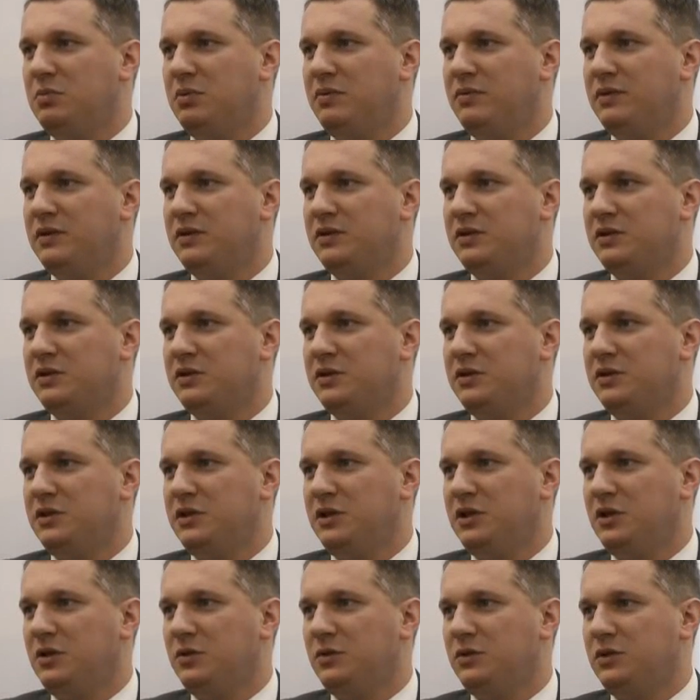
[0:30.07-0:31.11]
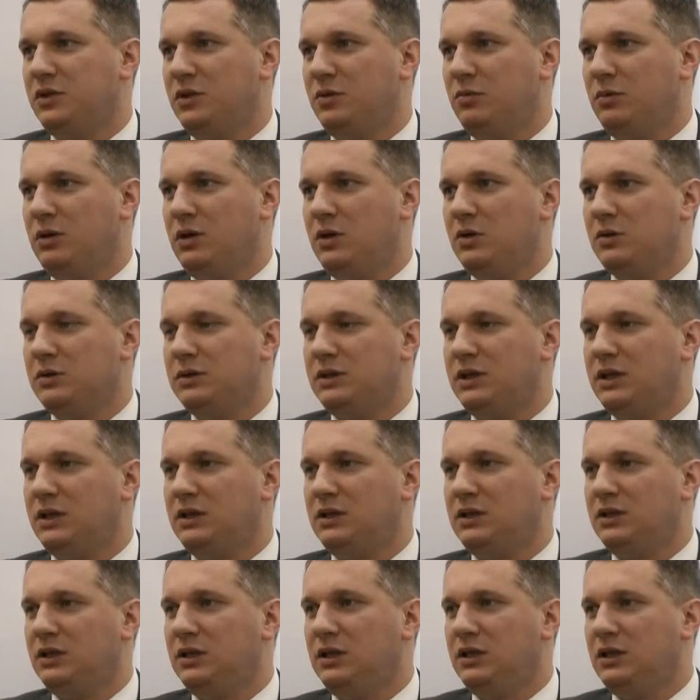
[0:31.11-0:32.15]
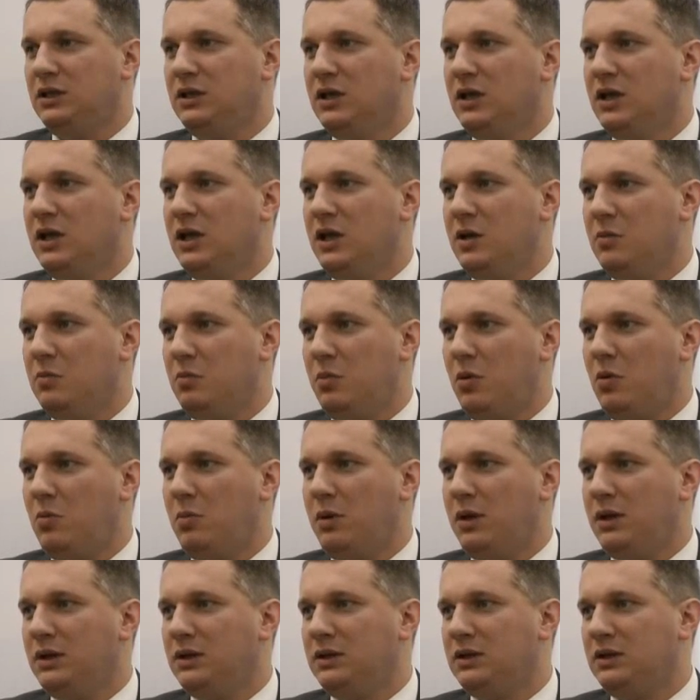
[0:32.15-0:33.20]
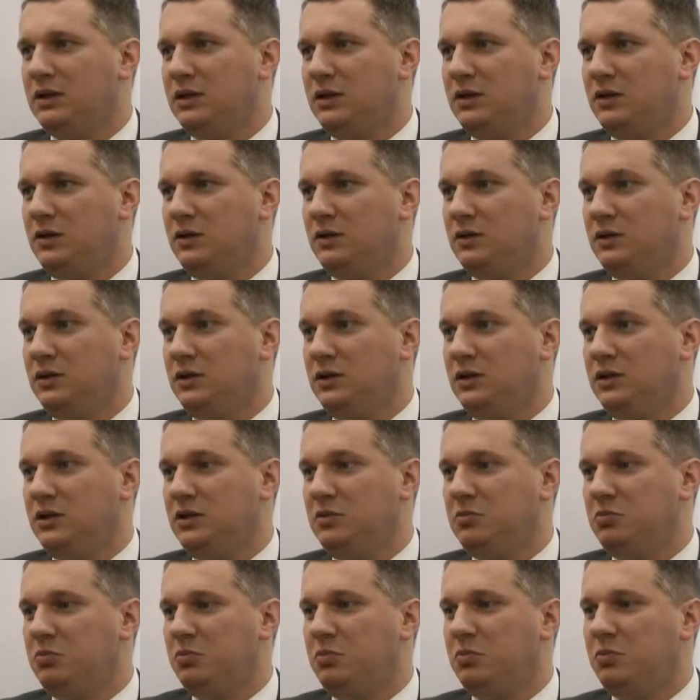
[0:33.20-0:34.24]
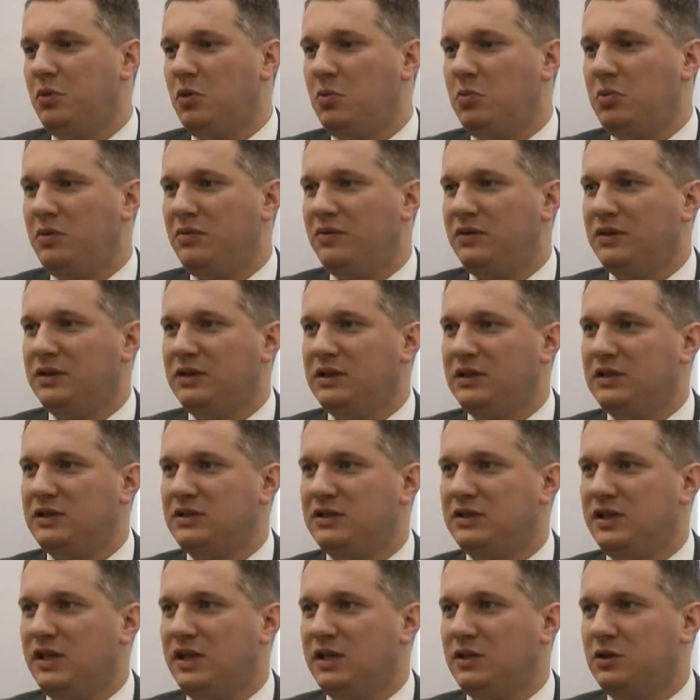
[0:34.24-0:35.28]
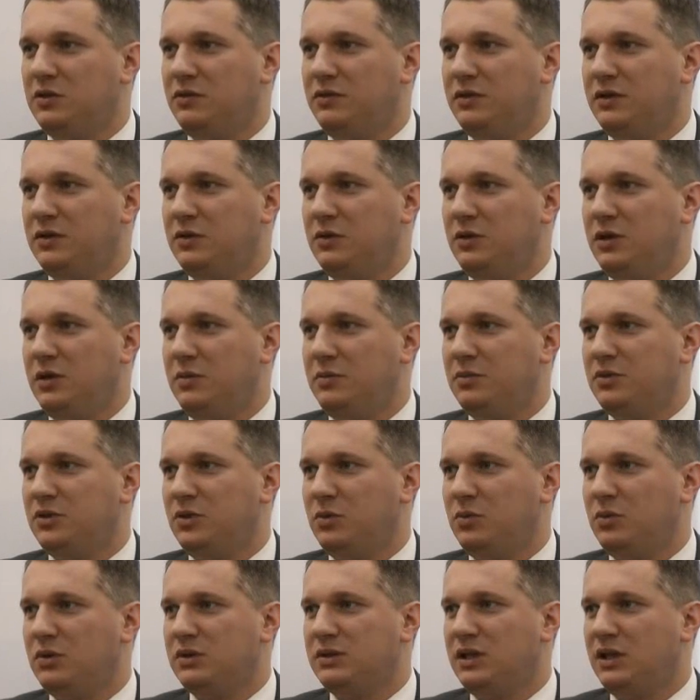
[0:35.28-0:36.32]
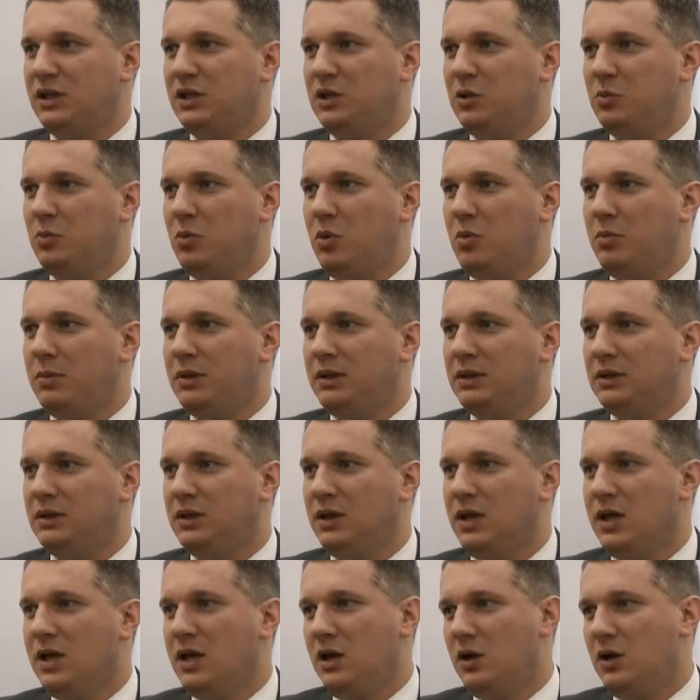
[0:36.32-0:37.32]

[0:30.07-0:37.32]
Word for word: Pewne rzeczy dzieją się na ostatni moment, no i o pewnych decyzjach dowiadujemy się na ostatni moment.